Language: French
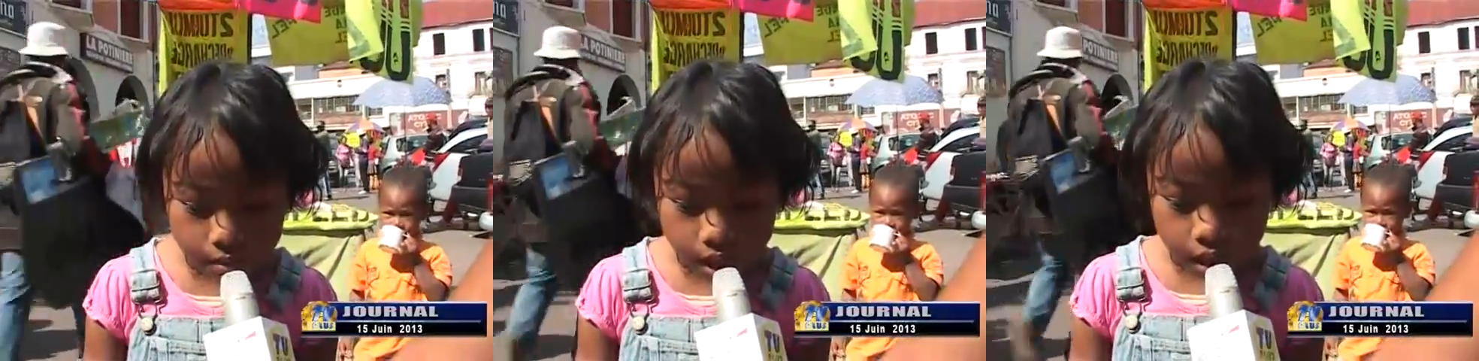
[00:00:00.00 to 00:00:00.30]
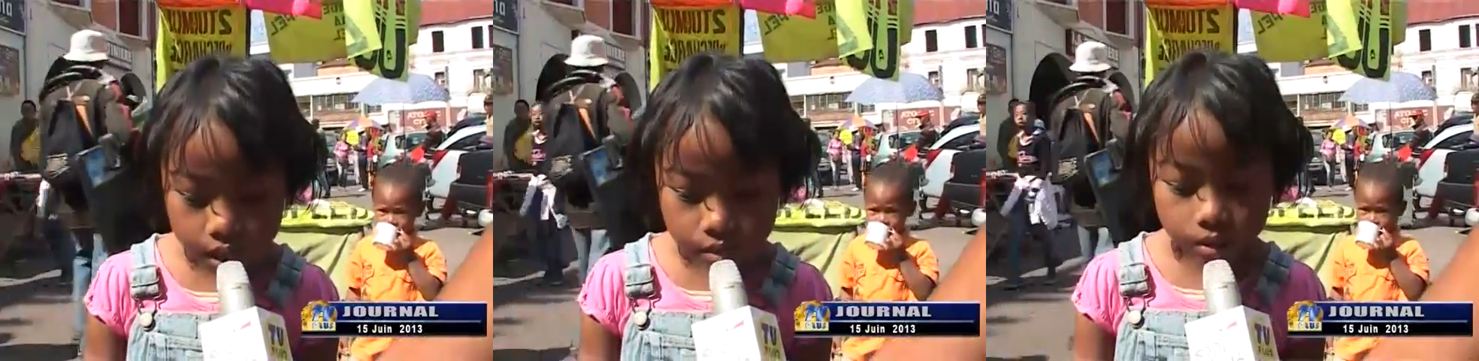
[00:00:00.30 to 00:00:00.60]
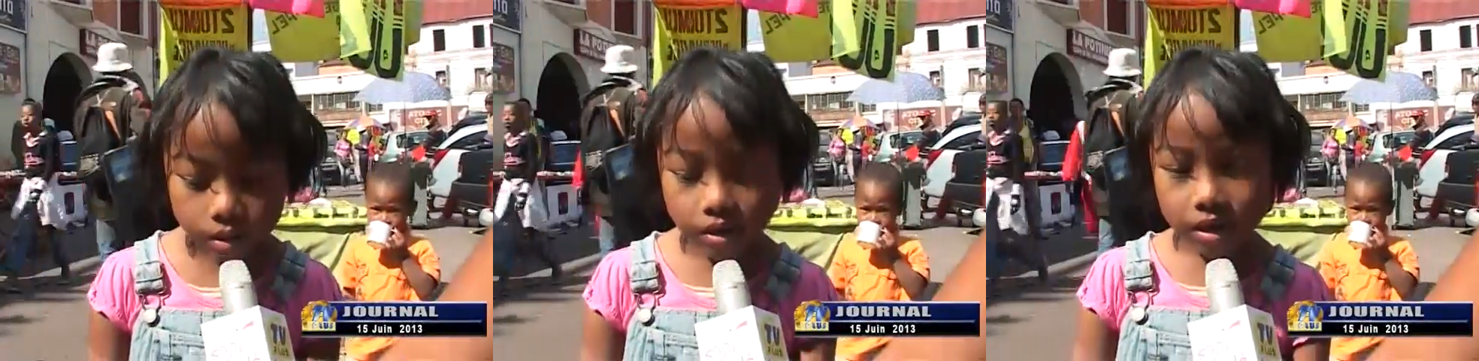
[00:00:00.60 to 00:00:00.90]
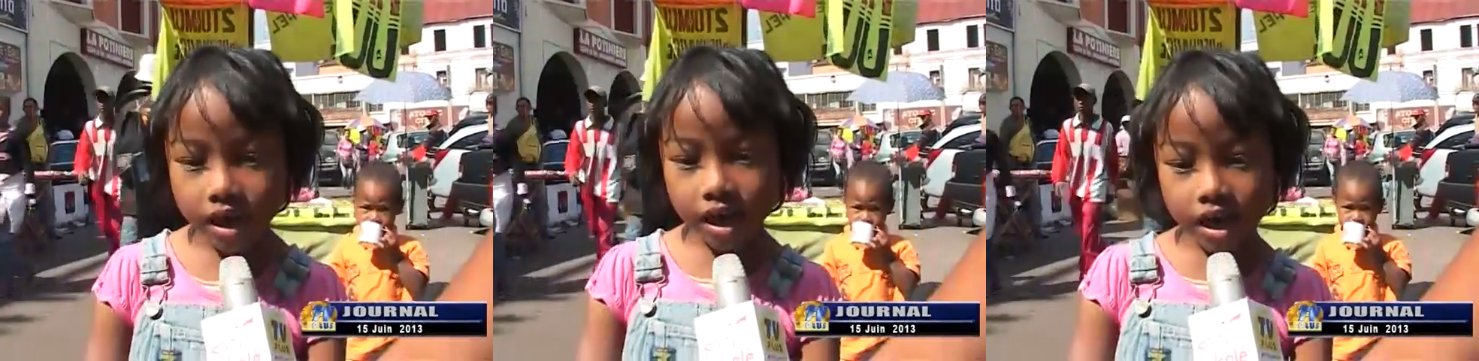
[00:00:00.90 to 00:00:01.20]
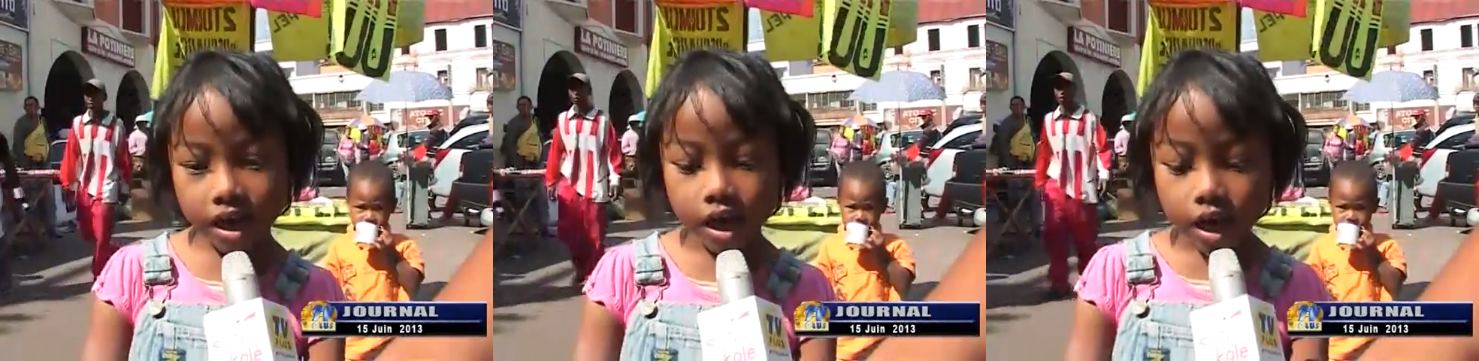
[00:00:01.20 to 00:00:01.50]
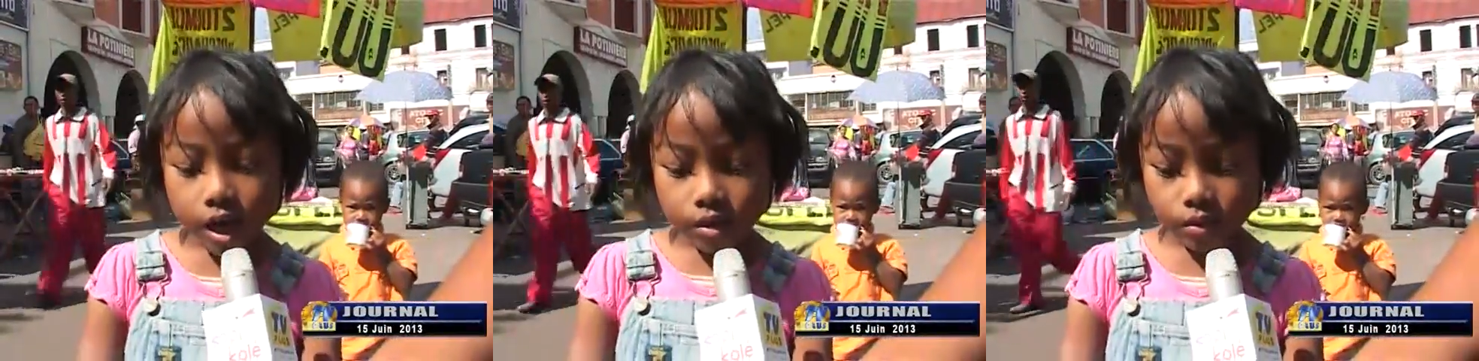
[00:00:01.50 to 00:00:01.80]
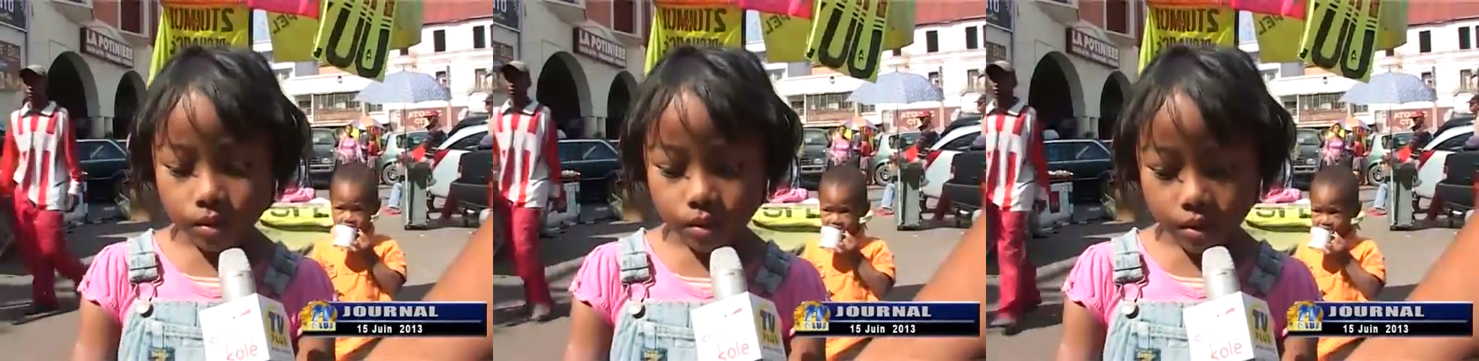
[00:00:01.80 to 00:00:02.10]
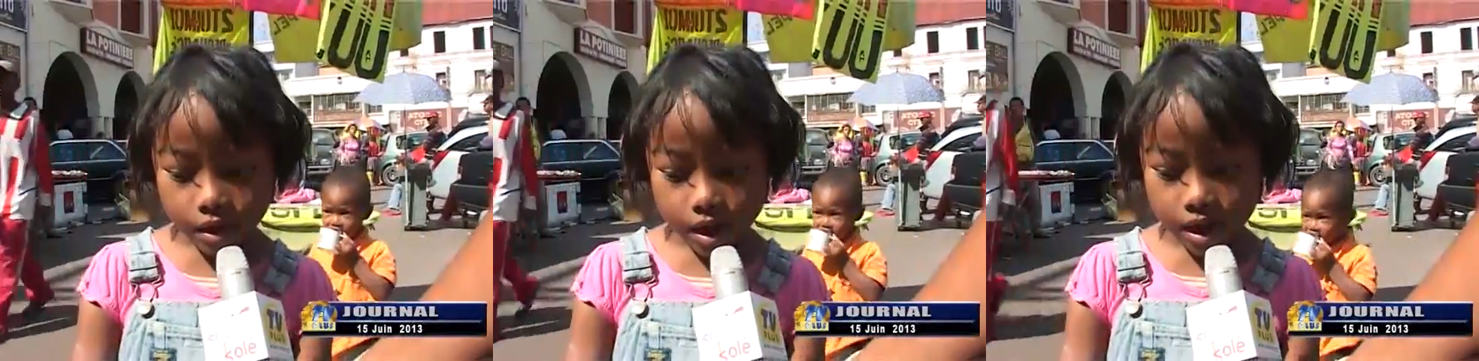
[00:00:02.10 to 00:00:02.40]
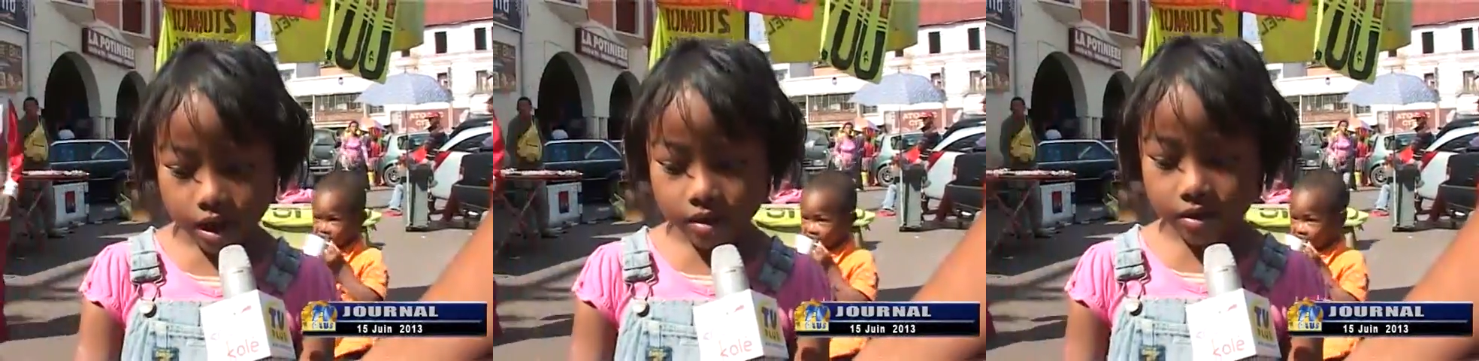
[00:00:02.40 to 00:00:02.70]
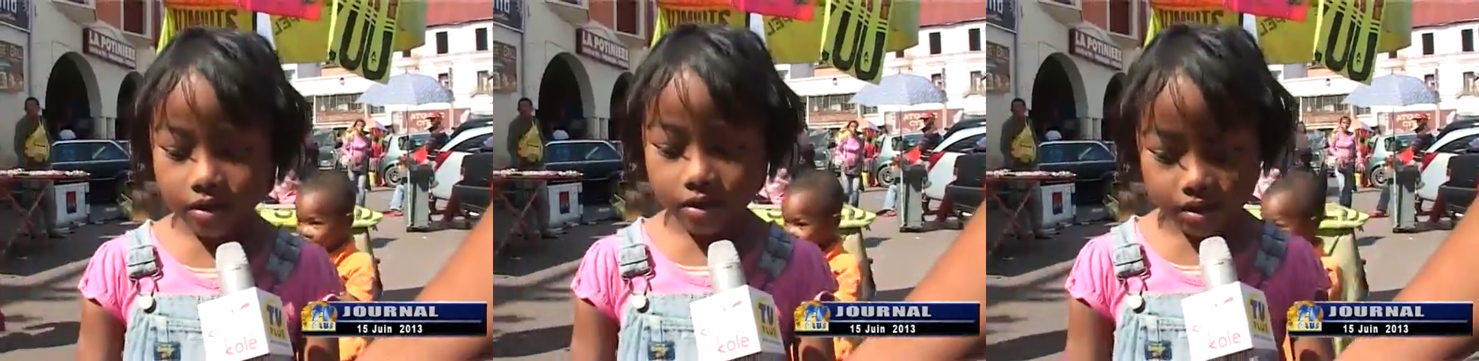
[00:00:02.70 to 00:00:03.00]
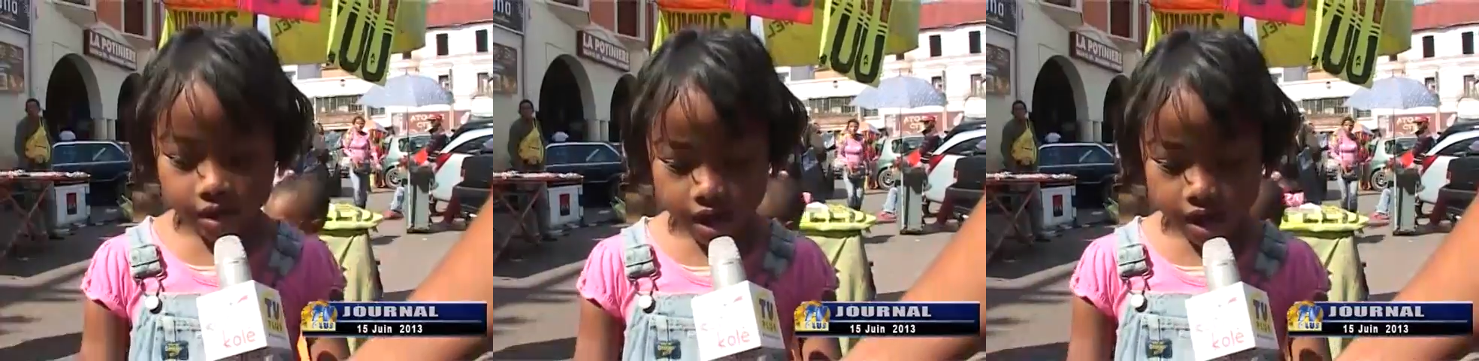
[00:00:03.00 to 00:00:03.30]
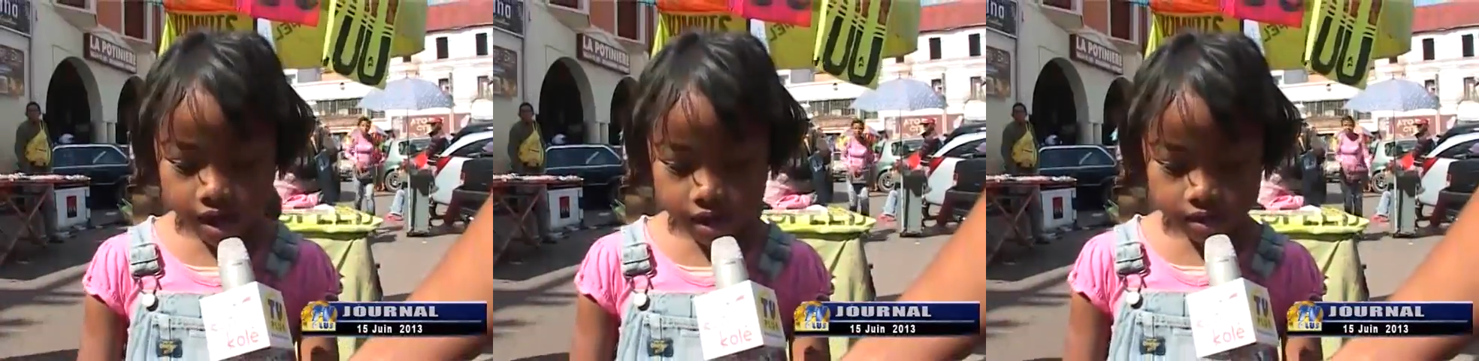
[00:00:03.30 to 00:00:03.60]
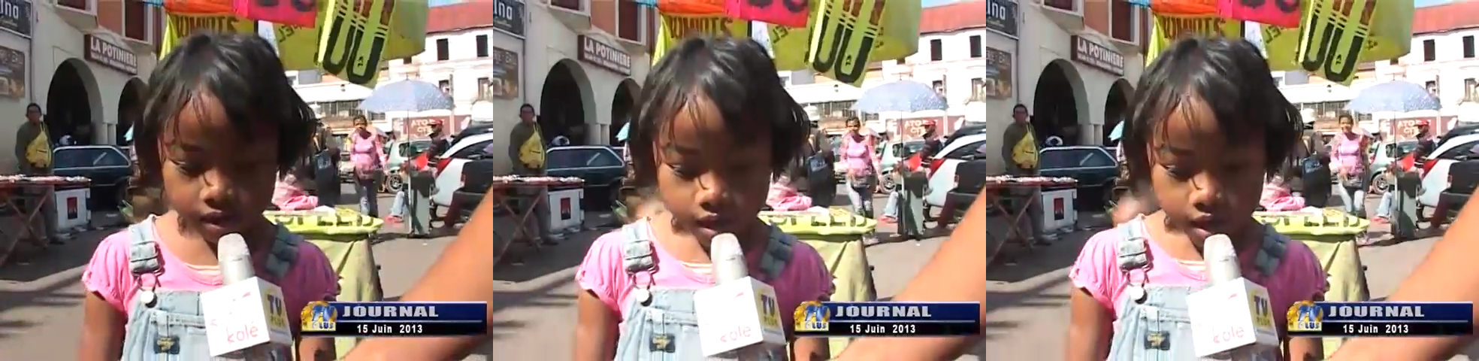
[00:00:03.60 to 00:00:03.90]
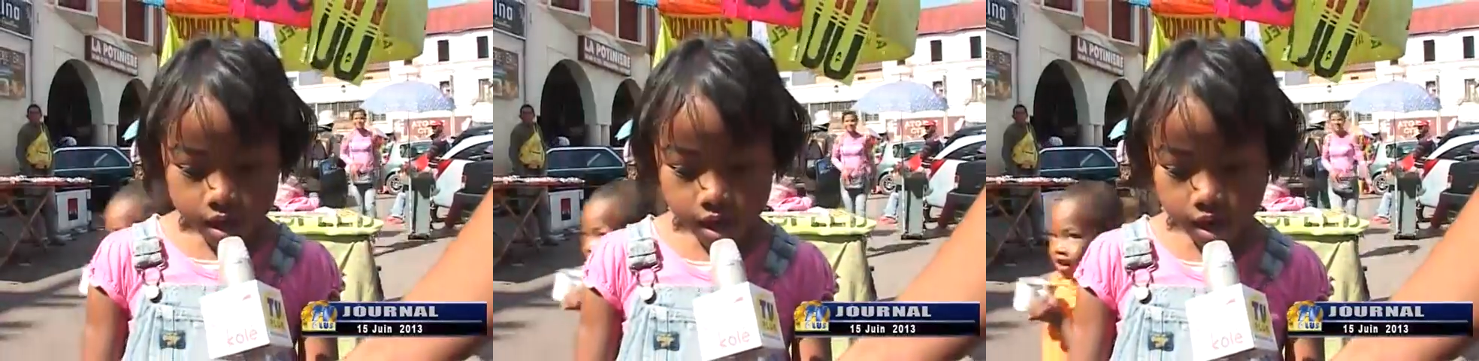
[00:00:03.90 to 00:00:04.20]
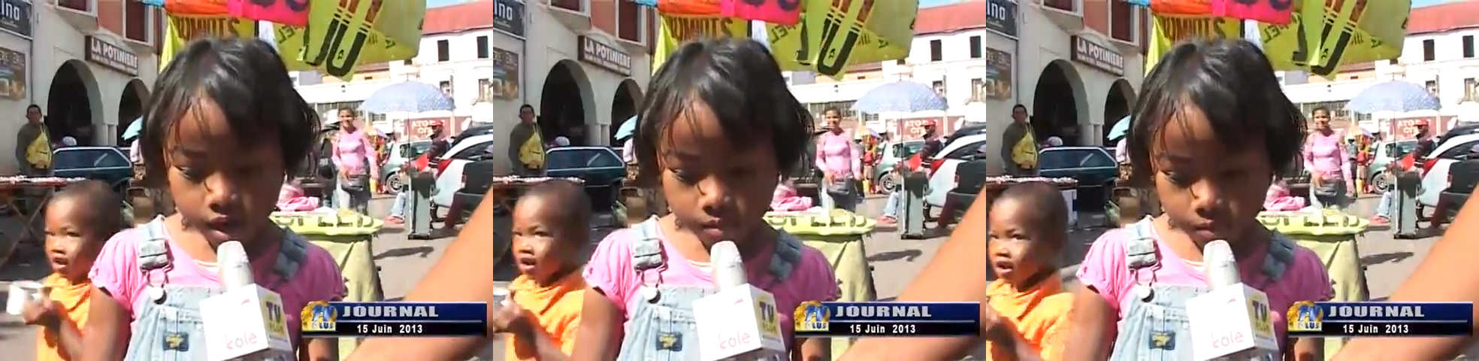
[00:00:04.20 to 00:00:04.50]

m'as donné de être un